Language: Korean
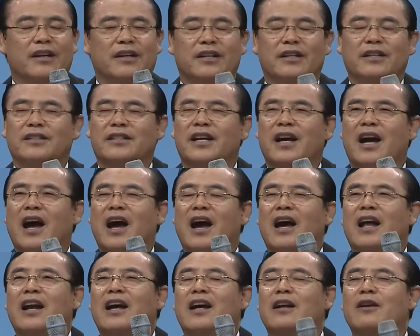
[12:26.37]
이제
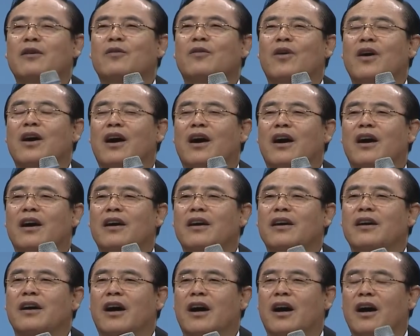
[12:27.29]
하나님과
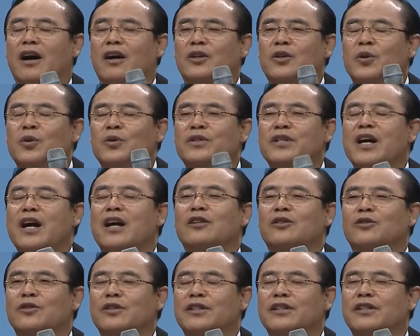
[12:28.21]
아, 교제할
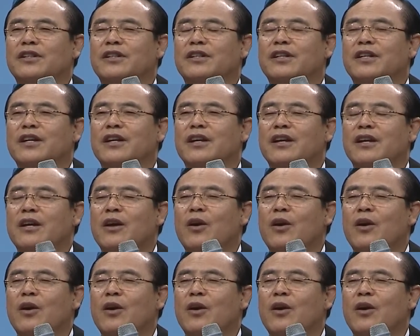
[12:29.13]
수 있는 길이